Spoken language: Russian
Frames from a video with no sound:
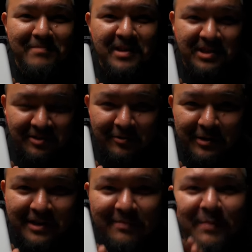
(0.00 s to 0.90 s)
И
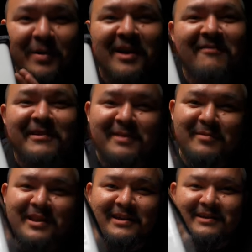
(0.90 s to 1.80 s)
сегодня мы поговорим
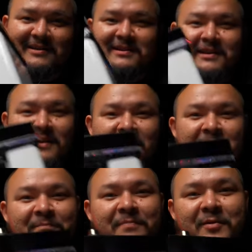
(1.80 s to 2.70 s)
о них.
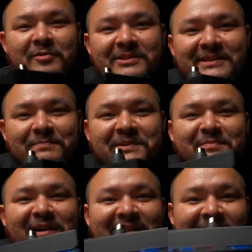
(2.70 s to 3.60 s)
Просто
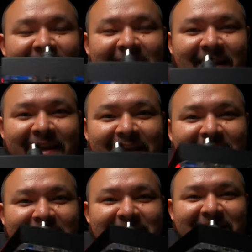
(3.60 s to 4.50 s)
посмотри, какие
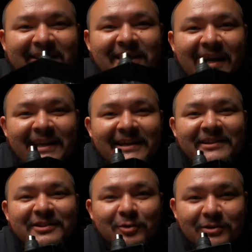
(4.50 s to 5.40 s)
они стали
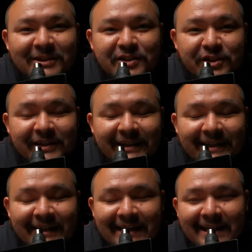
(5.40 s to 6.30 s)

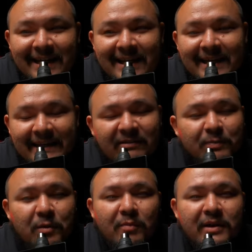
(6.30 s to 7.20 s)
сосочные. И
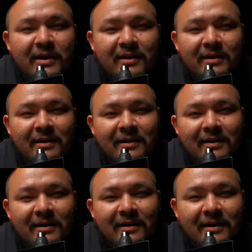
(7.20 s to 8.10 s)
вспомни,
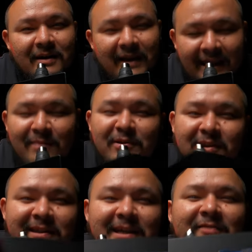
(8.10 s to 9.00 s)
какими
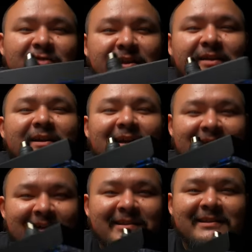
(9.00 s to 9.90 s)
ты их видел когда-то